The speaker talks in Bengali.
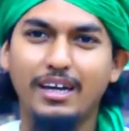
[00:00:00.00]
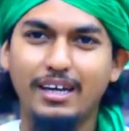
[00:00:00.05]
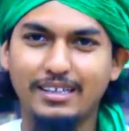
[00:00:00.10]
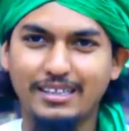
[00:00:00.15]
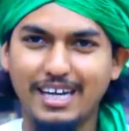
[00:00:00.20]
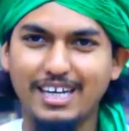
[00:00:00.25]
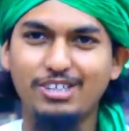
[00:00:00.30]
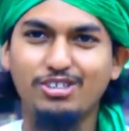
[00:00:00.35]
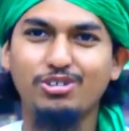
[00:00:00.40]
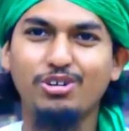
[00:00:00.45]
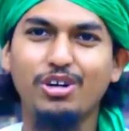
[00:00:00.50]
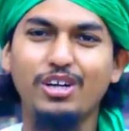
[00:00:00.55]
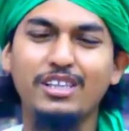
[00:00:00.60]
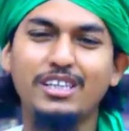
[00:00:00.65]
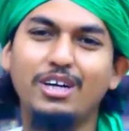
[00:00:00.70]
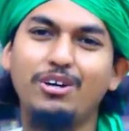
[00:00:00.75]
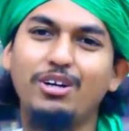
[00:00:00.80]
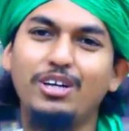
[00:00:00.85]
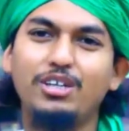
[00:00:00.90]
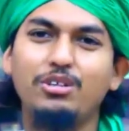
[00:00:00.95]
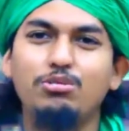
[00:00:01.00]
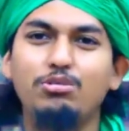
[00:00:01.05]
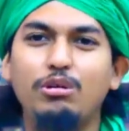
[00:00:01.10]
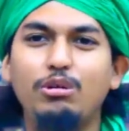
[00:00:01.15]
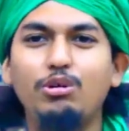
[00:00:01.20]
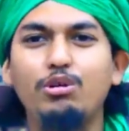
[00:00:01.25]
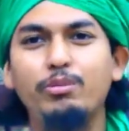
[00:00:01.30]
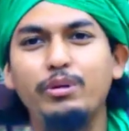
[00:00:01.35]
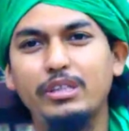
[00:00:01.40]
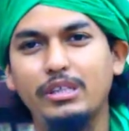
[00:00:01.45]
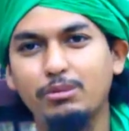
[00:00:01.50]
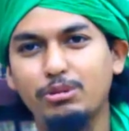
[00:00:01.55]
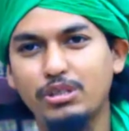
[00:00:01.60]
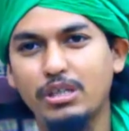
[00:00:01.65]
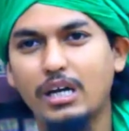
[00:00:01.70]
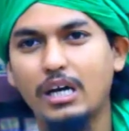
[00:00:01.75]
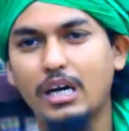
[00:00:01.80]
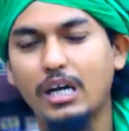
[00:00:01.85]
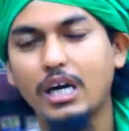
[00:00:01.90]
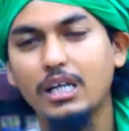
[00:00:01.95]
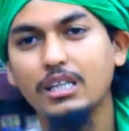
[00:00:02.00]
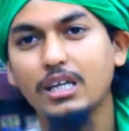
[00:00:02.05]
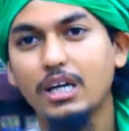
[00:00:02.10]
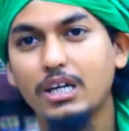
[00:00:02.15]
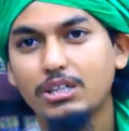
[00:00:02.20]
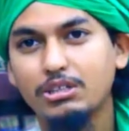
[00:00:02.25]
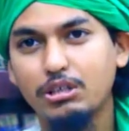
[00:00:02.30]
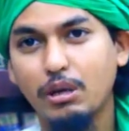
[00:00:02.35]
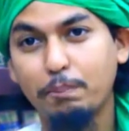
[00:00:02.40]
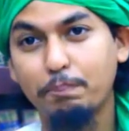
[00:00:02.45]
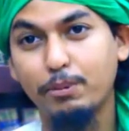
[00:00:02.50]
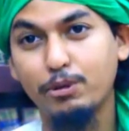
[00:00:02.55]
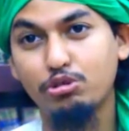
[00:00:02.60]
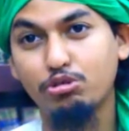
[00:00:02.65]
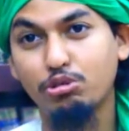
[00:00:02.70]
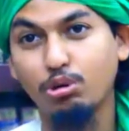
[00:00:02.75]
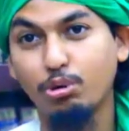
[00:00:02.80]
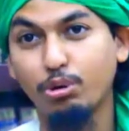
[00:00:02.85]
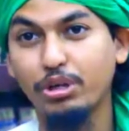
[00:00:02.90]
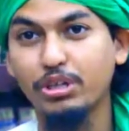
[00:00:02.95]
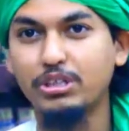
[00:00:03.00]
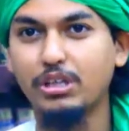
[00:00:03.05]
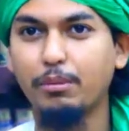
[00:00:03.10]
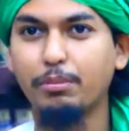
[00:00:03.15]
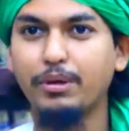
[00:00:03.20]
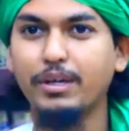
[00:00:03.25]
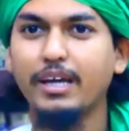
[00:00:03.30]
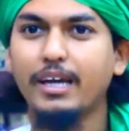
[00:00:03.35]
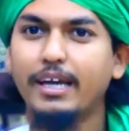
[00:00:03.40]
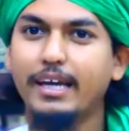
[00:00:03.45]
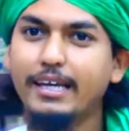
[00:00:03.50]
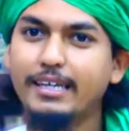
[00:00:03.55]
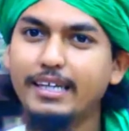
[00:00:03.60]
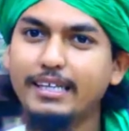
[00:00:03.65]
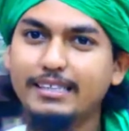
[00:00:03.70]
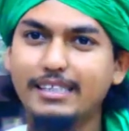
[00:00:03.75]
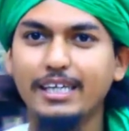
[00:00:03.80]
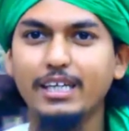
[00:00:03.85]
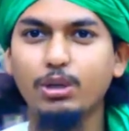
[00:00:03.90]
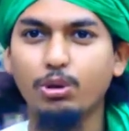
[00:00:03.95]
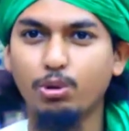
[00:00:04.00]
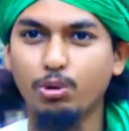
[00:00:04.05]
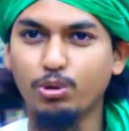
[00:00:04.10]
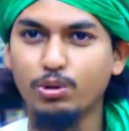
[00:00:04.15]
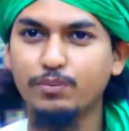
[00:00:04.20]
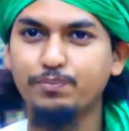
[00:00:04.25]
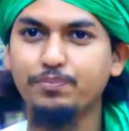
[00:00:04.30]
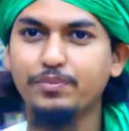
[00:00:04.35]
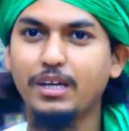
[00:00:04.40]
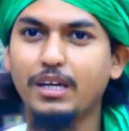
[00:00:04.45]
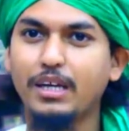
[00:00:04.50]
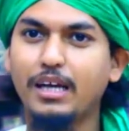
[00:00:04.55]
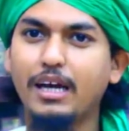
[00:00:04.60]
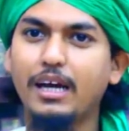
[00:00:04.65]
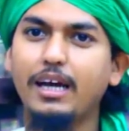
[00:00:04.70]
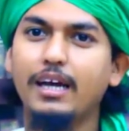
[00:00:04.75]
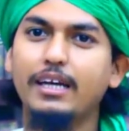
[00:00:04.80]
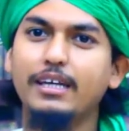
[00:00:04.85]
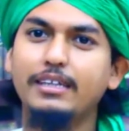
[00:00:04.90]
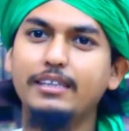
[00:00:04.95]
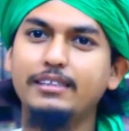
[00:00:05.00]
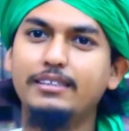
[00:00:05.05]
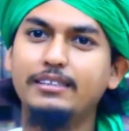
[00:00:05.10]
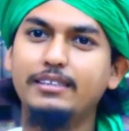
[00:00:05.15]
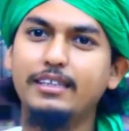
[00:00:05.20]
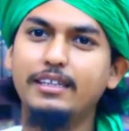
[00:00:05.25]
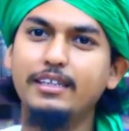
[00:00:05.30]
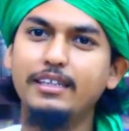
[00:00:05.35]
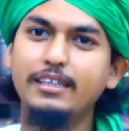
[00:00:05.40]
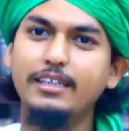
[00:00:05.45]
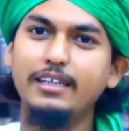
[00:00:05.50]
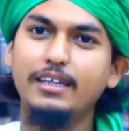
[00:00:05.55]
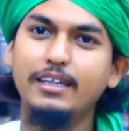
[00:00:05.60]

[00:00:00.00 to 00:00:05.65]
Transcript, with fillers: টাচ করে তাহলে কিন্তু হরুমাতে মশাহারাত সাব্যস্ত হয়ে যাবে এটা যেই হোক এটা স্ত্রী